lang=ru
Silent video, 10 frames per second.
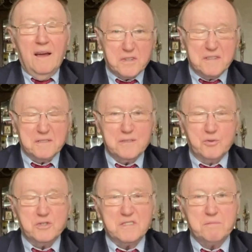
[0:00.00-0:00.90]
Один
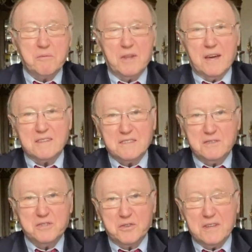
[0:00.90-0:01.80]
случай вспоминается,
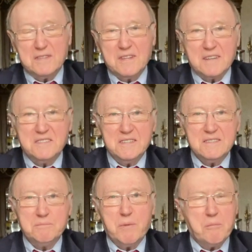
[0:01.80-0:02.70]
везет нас
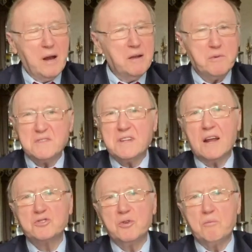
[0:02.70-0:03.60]
таксист, попали мы в
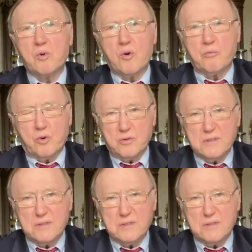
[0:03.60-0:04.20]
страшную пробку,